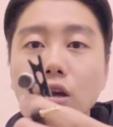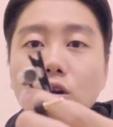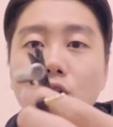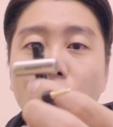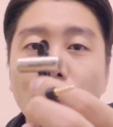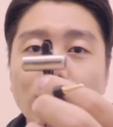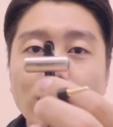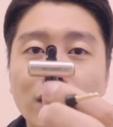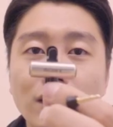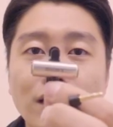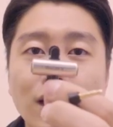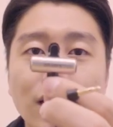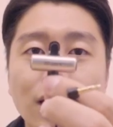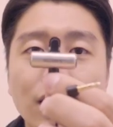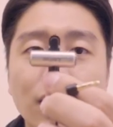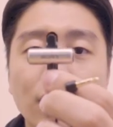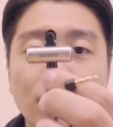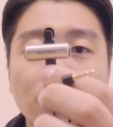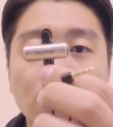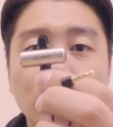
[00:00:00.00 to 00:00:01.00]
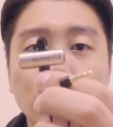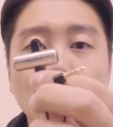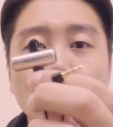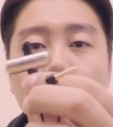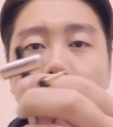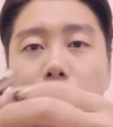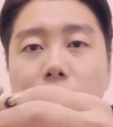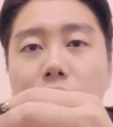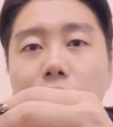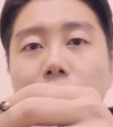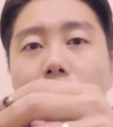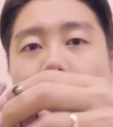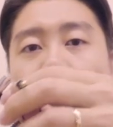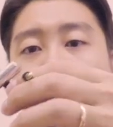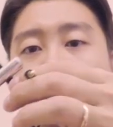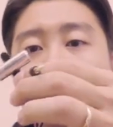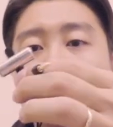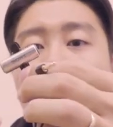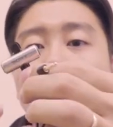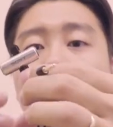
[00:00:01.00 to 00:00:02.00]
거기에다가 이 소니 핀
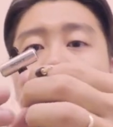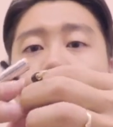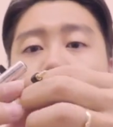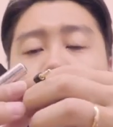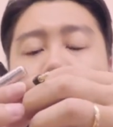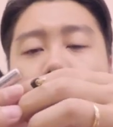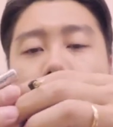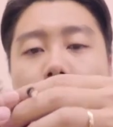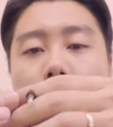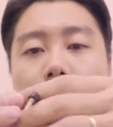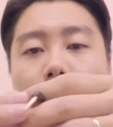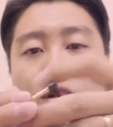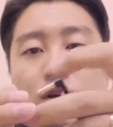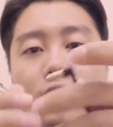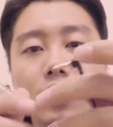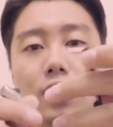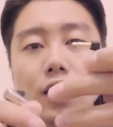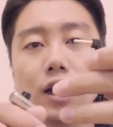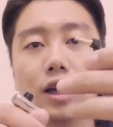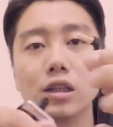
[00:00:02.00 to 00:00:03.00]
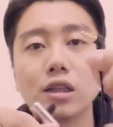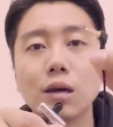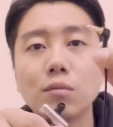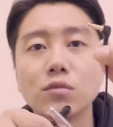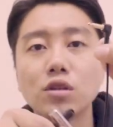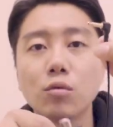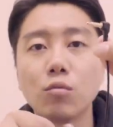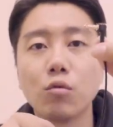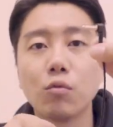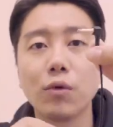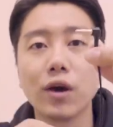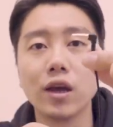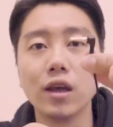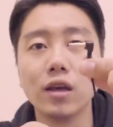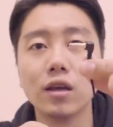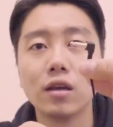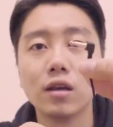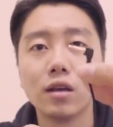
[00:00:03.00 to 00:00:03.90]
마이크 같은 경우는 3.5파이